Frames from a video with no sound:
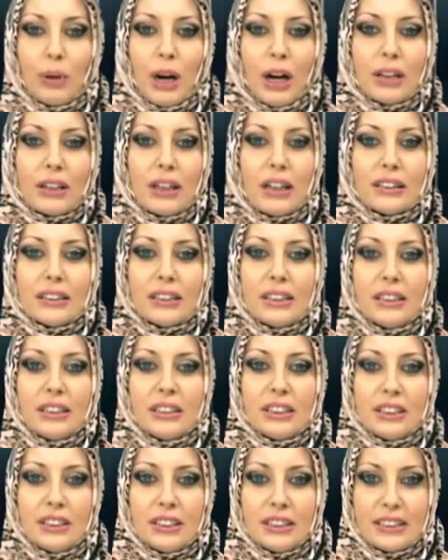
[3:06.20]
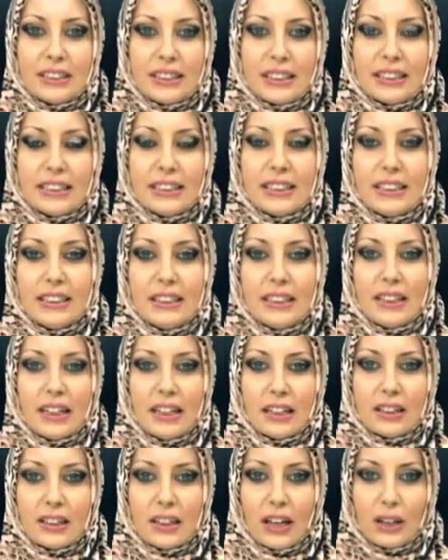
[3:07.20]
Bağnazlar için ise din ne
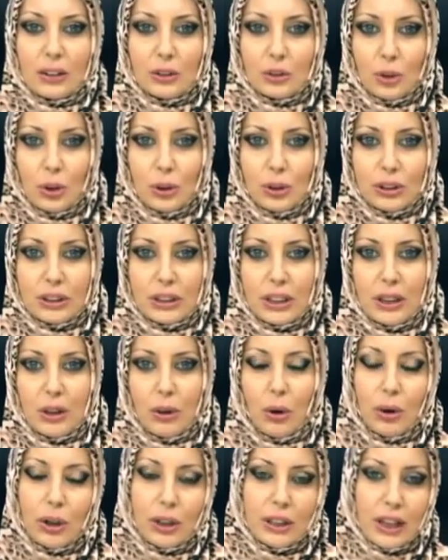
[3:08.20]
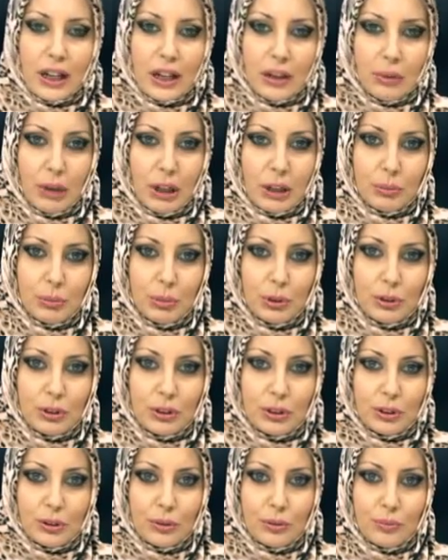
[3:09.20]
kadar zorsa o kadar
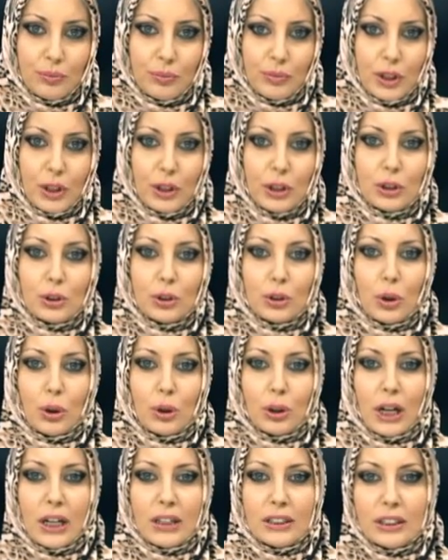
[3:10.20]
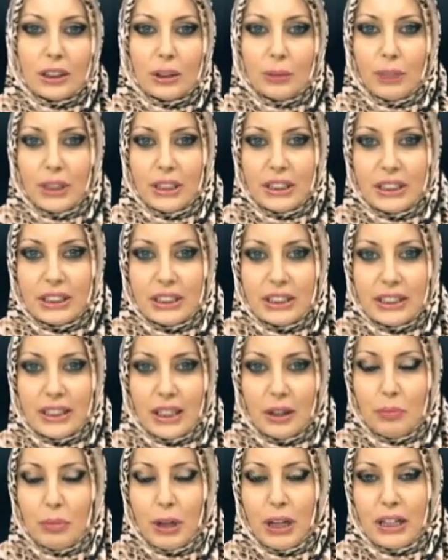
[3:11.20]
makbuldür. Zorlaştırmak için
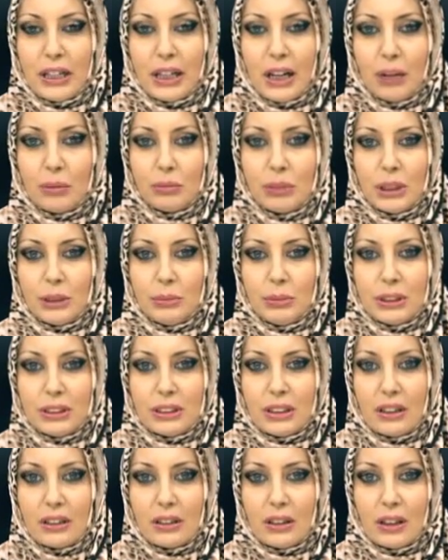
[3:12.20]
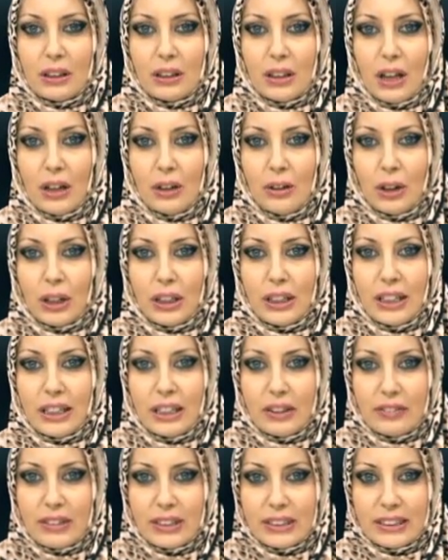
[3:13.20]
de Peygamberimiz sallallahu
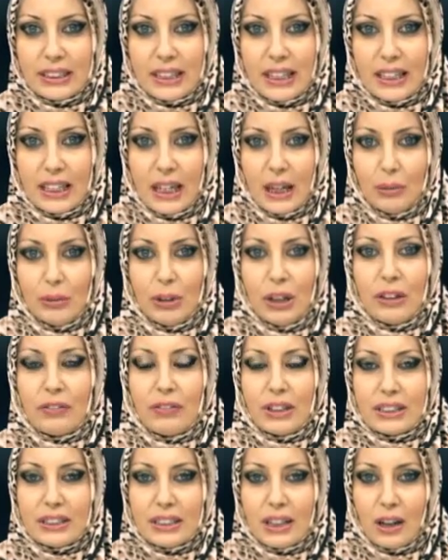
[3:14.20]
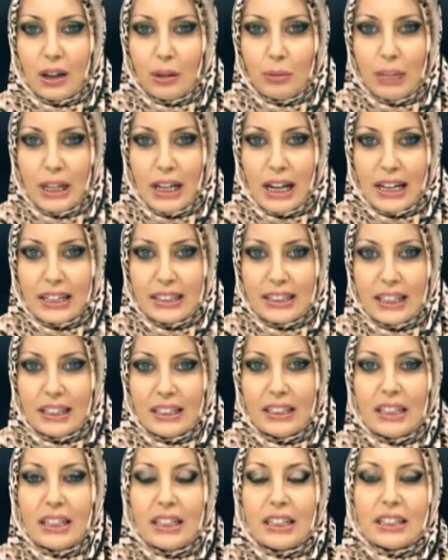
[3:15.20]
aleyhi ve sellem ve
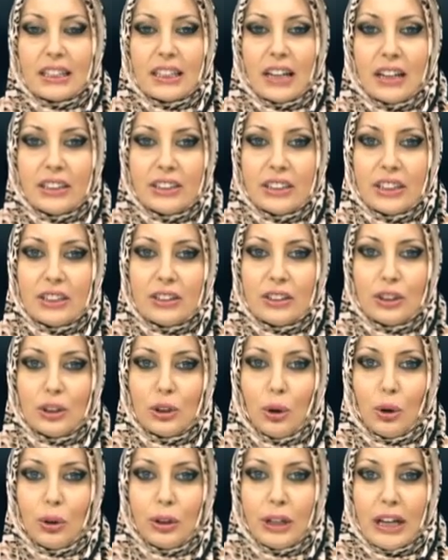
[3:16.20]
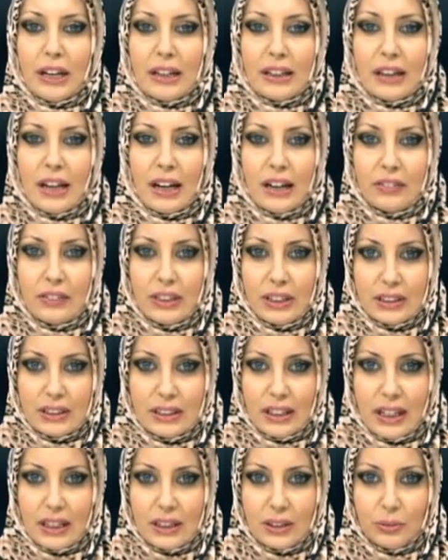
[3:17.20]
sahabelerden gerçek dışı örnekler
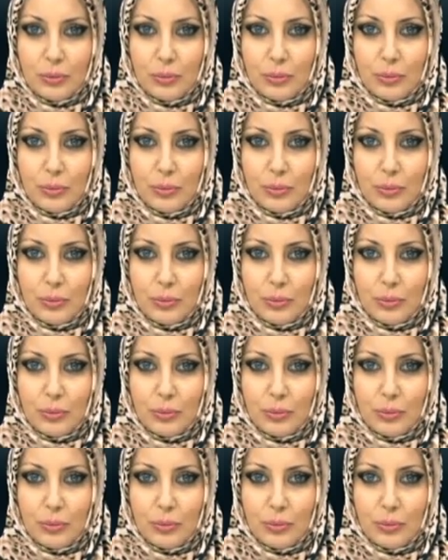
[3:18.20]
verirler.